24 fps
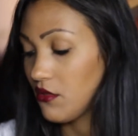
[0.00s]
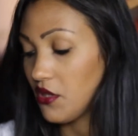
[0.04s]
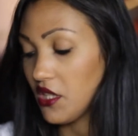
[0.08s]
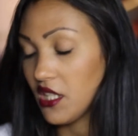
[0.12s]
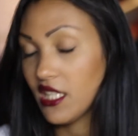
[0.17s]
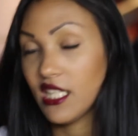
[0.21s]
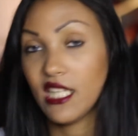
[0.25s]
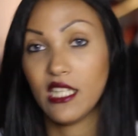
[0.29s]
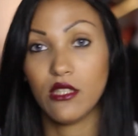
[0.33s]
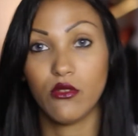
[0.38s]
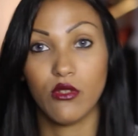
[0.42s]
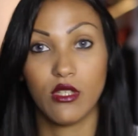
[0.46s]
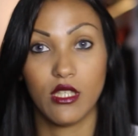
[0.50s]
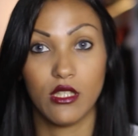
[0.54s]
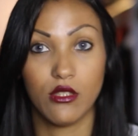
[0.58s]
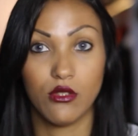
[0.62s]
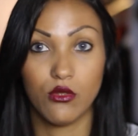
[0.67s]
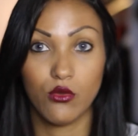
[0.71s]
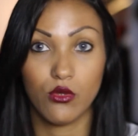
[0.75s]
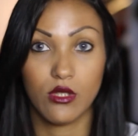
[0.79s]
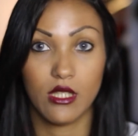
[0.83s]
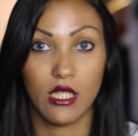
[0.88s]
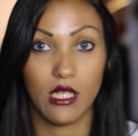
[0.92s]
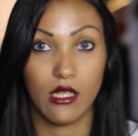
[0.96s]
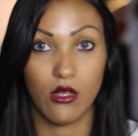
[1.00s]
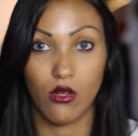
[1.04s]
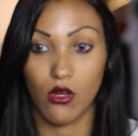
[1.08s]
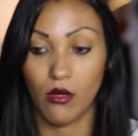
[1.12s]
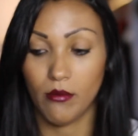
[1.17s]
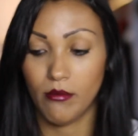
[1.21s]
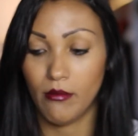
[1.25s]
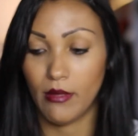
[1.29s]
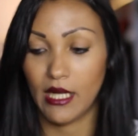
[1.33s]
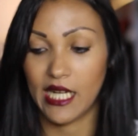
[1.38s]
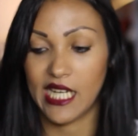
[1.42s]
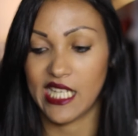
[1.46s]
credo che in tutte le
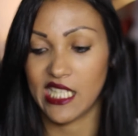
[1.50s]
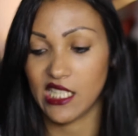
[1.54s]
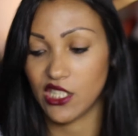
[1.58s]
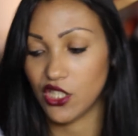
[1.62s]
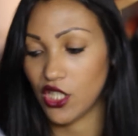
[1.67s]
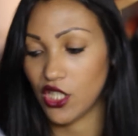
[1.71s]
coppe magari